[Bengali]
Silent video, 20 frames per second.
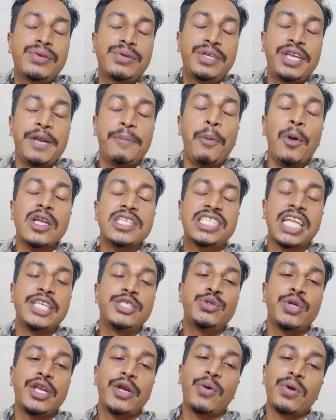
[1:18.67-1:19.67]
ট্রিপল
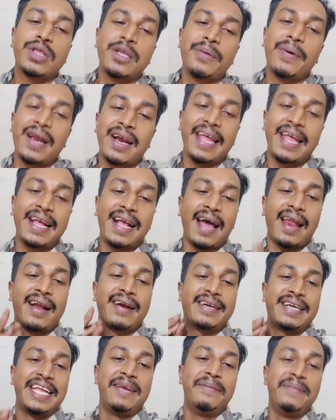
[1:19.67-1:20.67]
সেঞ্চুরি করতে পারে নাই কারা
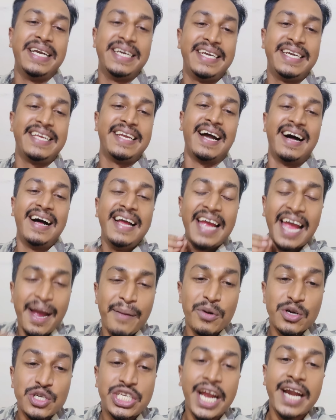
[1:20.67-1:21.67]
টিম ইন্ডিয়া
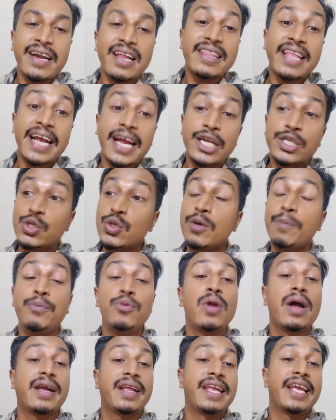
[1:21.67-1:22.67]
এবং সেটা দেখার জন্য
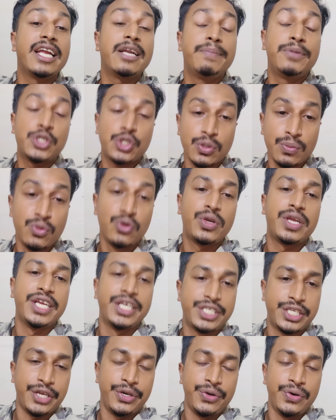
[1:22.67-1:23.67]
পুরো ক্রিকেট বিশ্ব
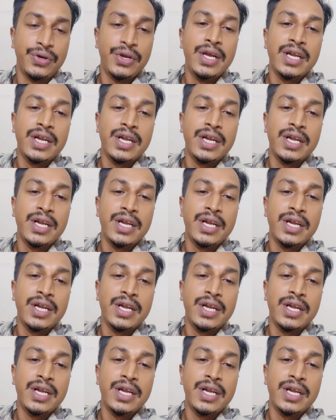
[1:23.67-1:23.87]
মুখিয়েছিল